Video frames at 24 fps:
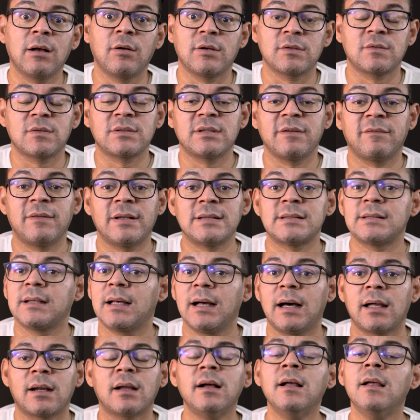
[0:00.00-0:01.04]
Agora, se você fala assim,
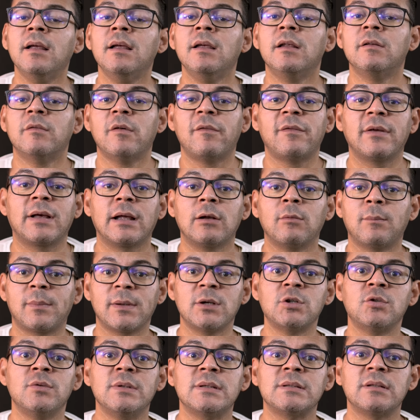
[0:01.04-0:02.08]
cara, eu não vou ficar no
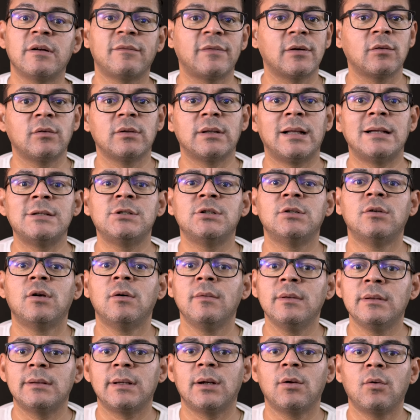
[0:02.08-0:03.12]
prejuízo, não, a faculdade
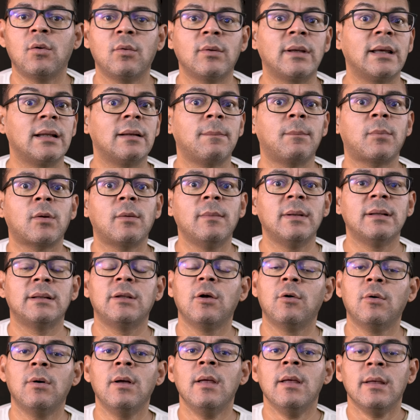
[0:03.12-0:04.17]
não entregou o que ela
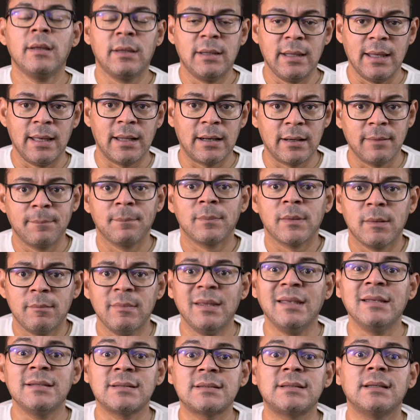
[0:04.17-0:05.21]
prometeu, que era
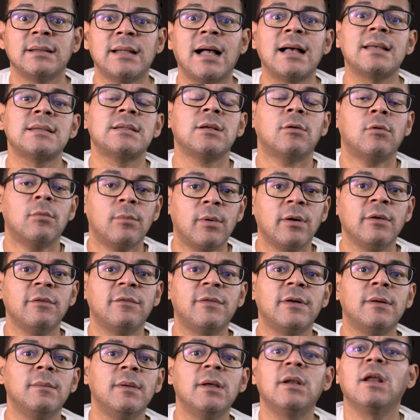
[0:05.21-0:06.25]
me ensinar a ser um bom
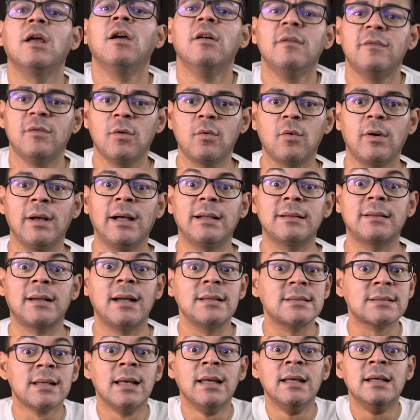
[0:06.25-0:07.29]
enfermeiro, eu vou correr
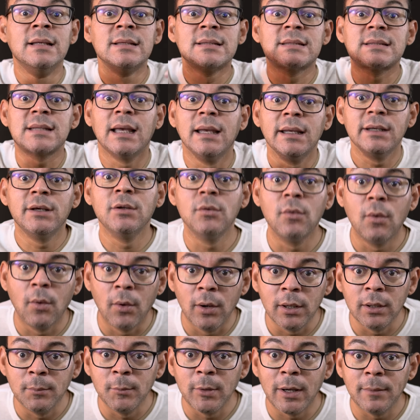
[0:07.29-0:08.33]
atrás. Sangue no
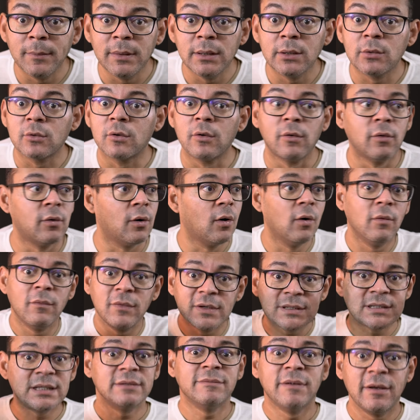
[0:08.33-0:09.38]
olho, meu amigo. Ou
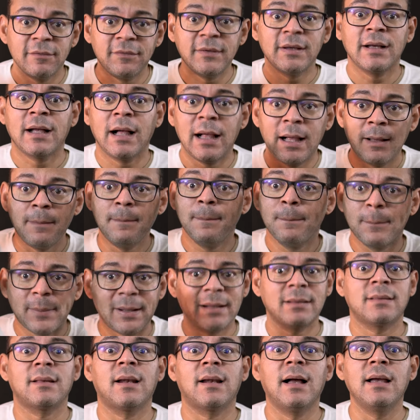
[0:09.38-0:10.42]
você vai ficar
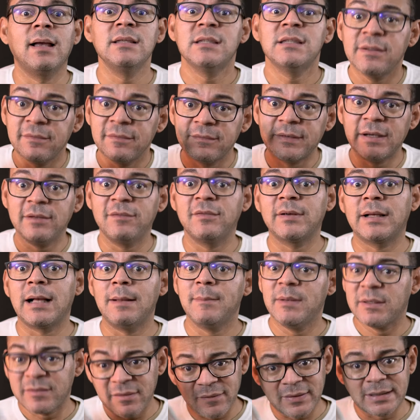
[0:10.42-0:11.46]
para trás e vai ficar
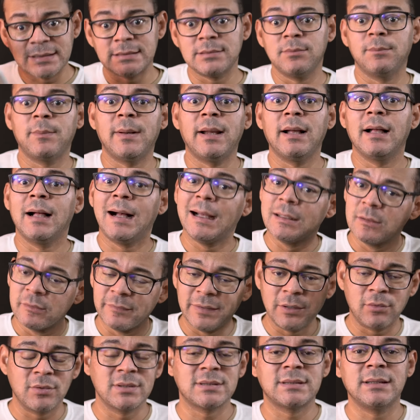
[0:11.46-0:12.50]
mesmo, vai ficar desempregado, não
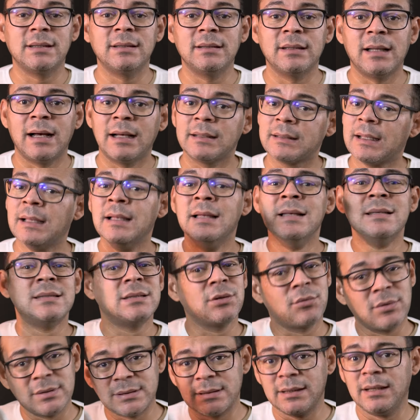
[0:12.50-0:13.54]
vai conseguir nada.
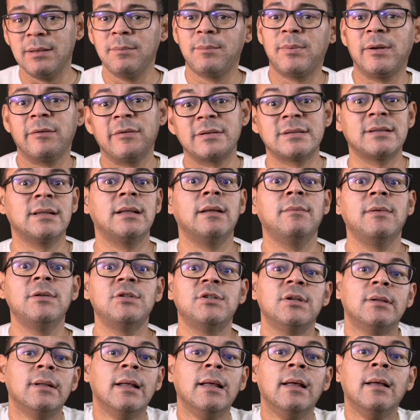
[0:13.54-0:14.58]
Se conseguir emprego, vai ser
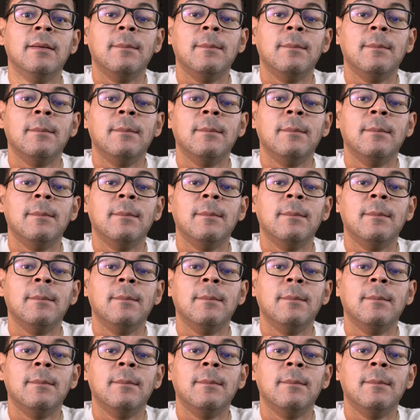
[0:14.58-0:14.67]
demitido.